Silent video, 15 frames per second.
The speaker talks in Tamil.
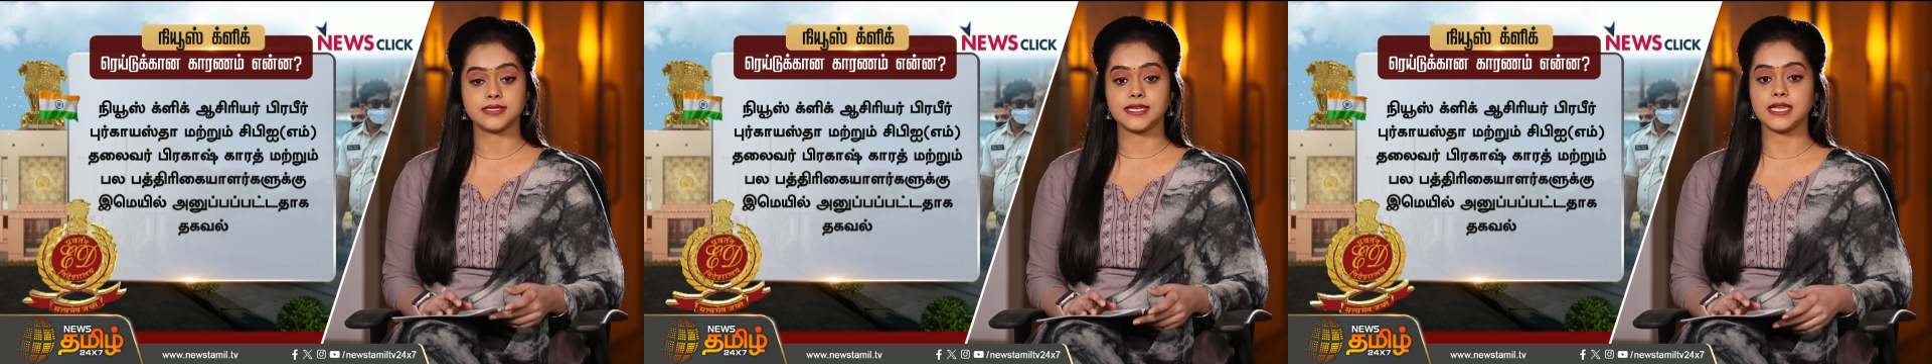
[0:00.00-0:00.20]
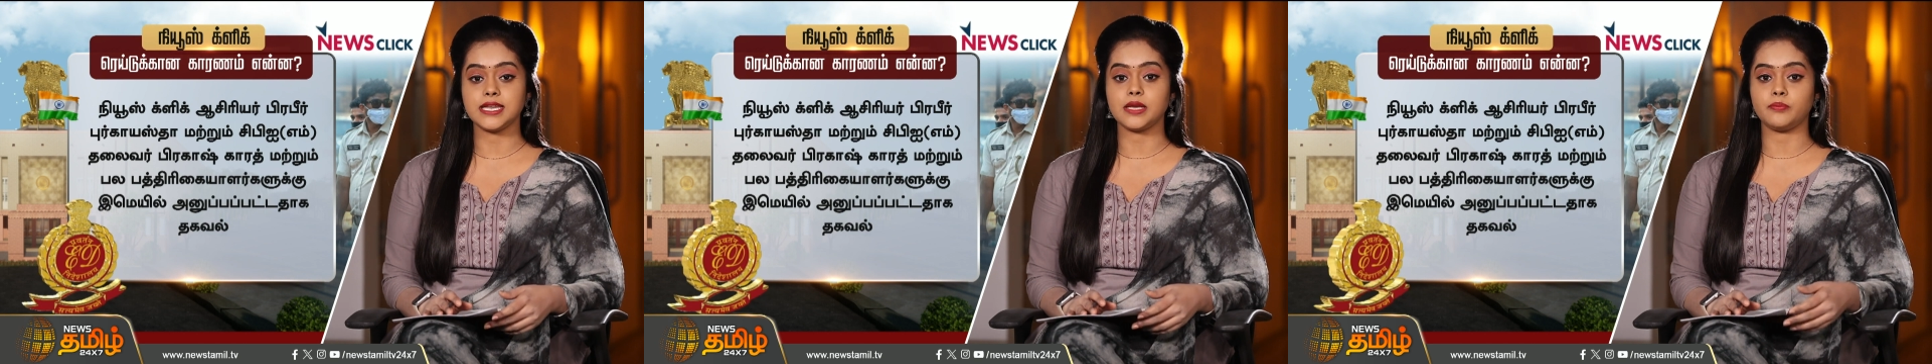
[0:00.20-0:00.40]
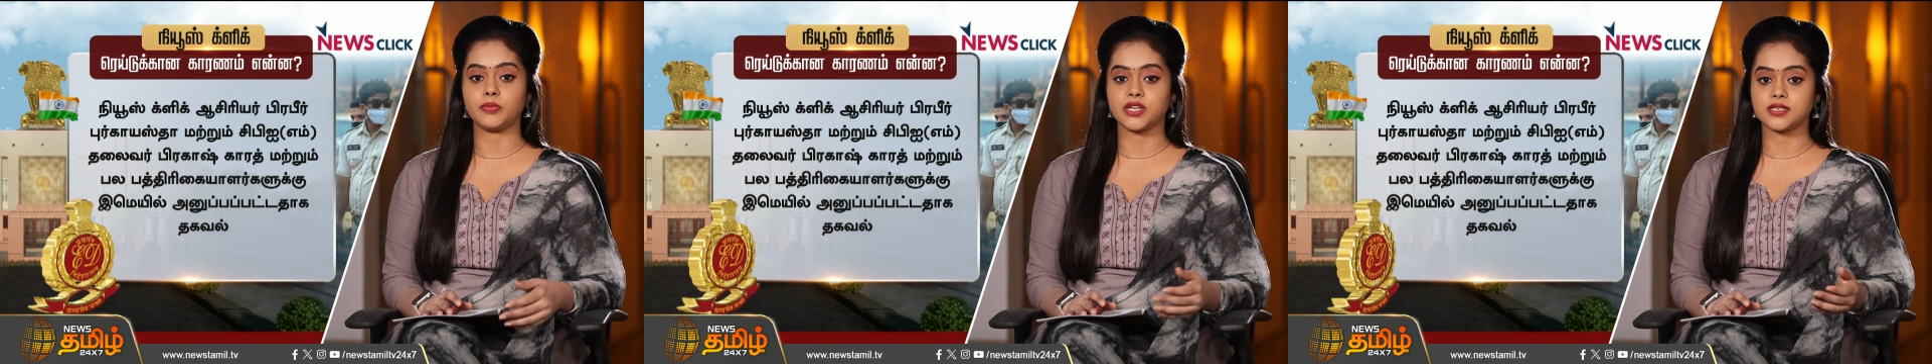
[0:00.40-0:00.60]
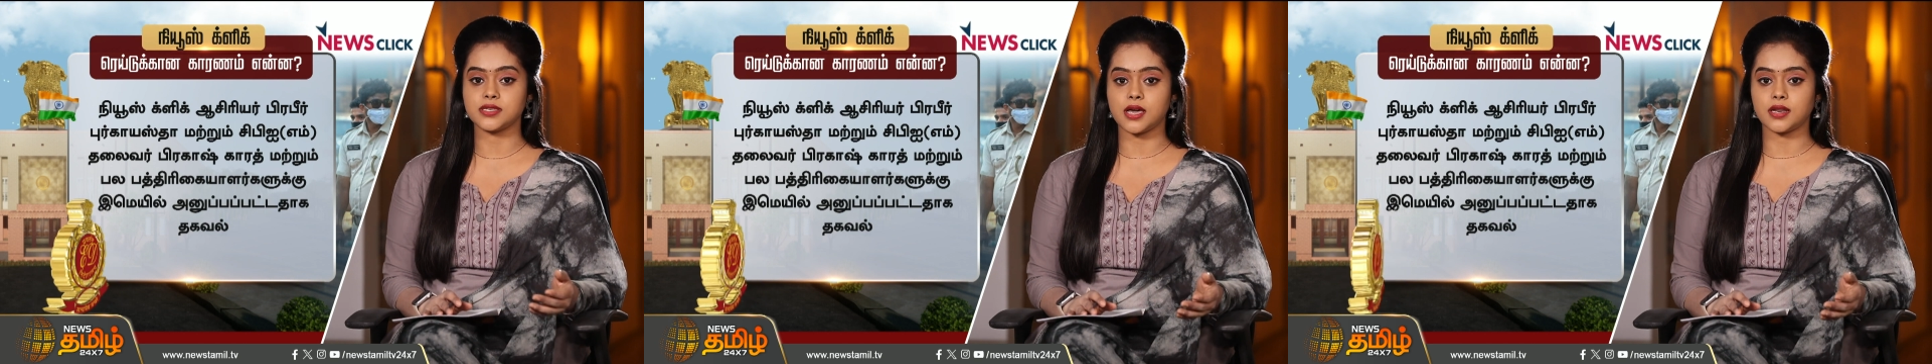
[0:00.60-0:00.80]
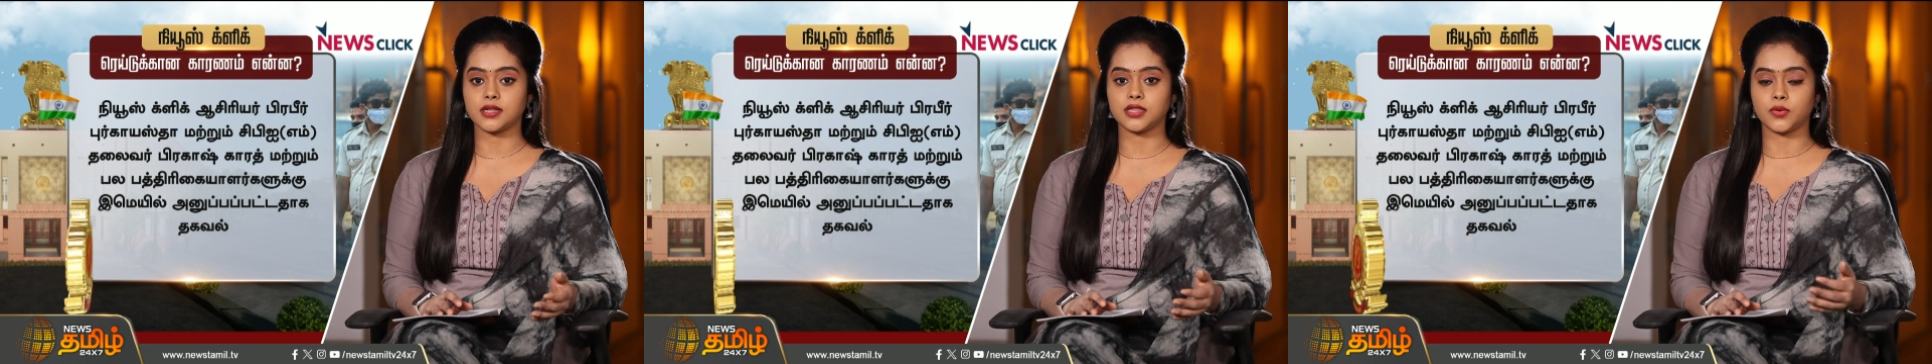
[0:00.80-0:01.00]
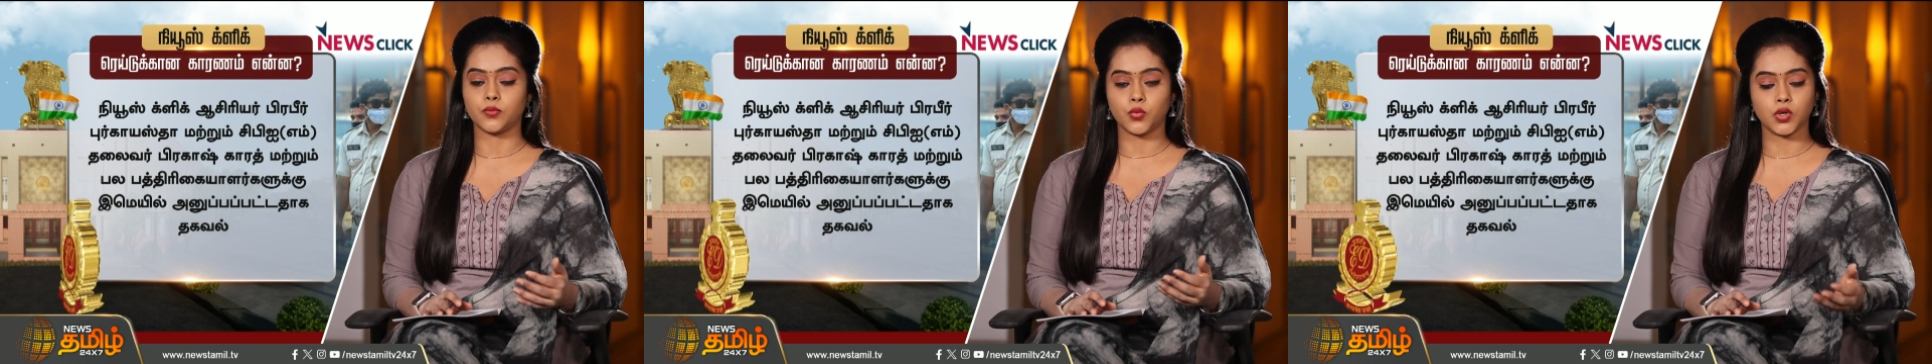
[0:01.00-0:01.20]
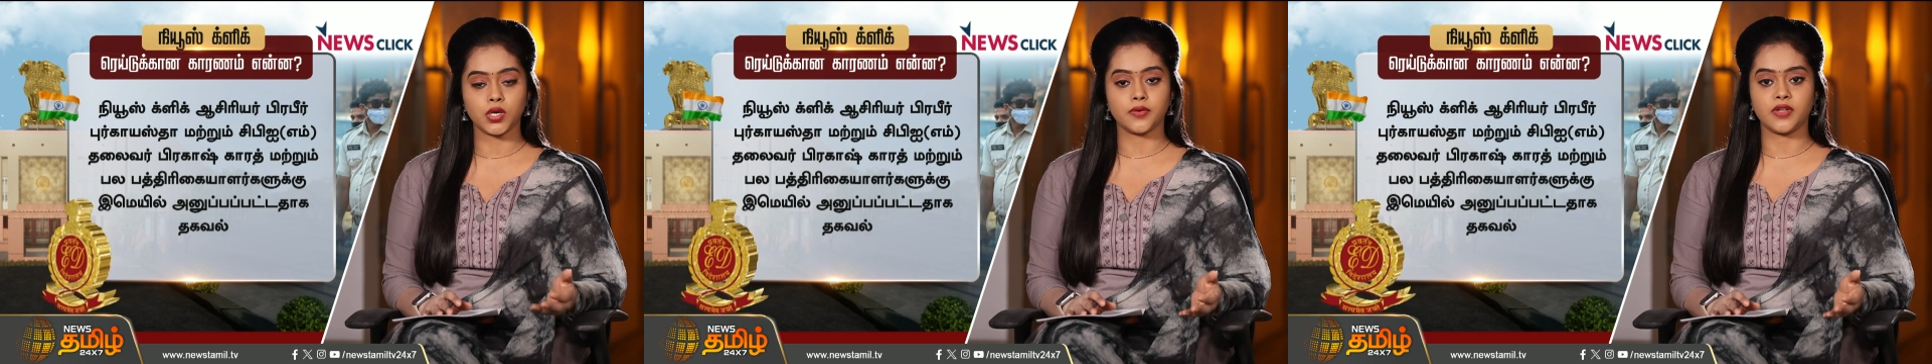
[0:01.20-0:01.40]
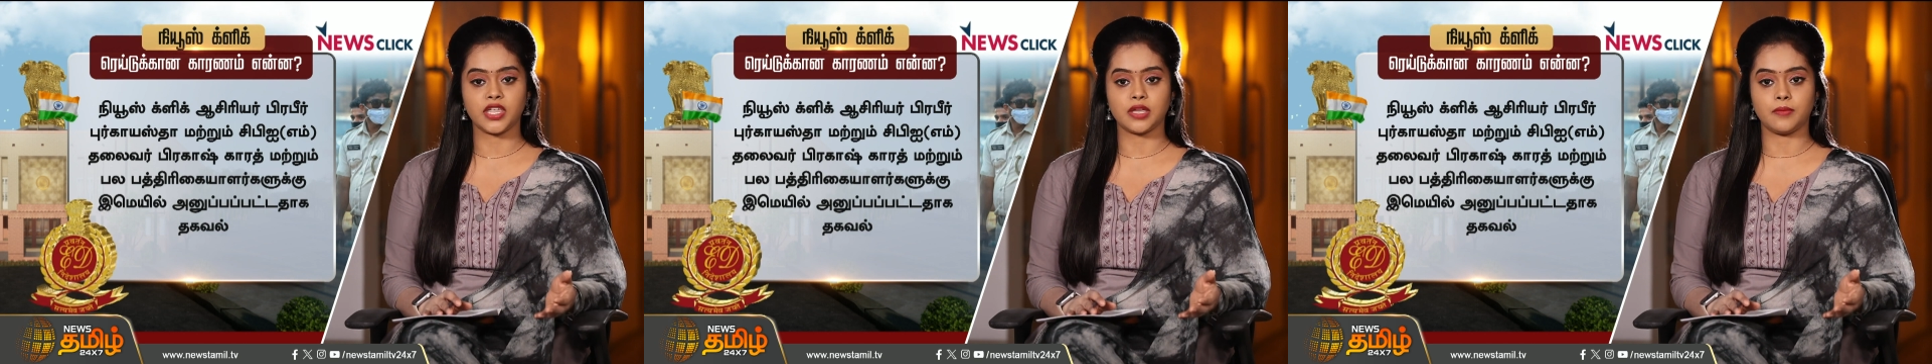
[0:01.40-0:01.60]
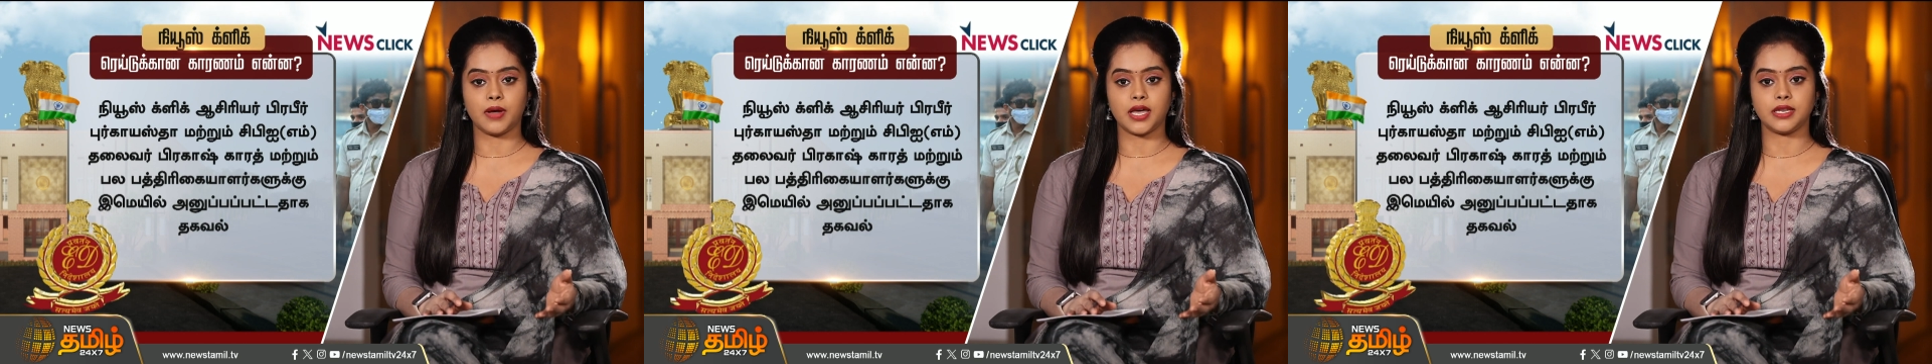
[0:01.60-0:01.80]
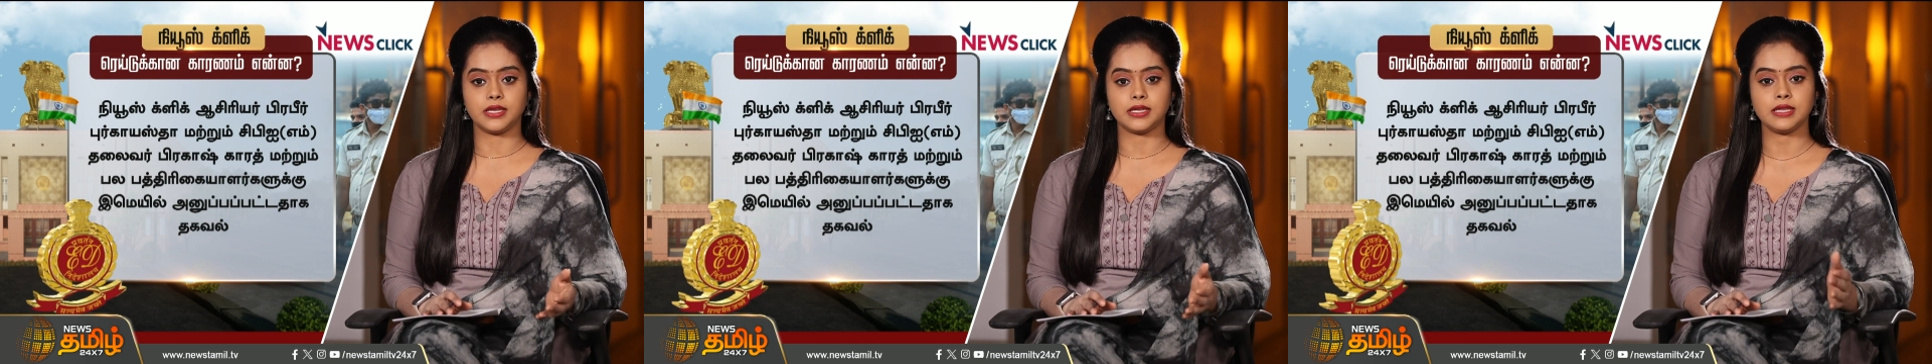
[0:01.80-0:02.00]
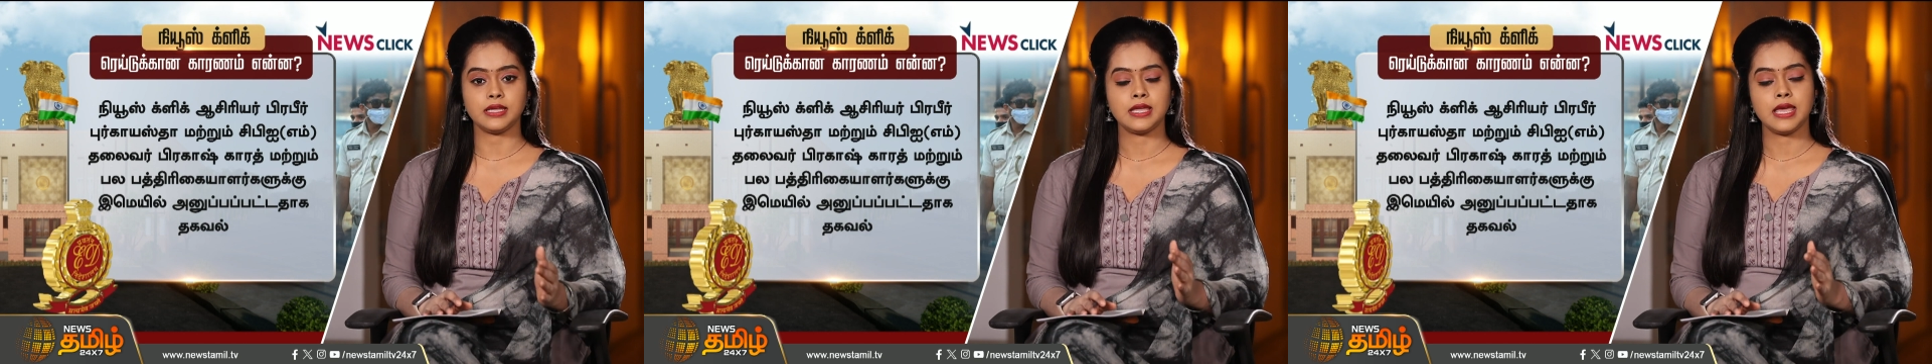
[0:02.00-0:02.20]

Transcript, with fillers: சீன பிரச்சாரத்தை ஊக்குவிக்குமாறு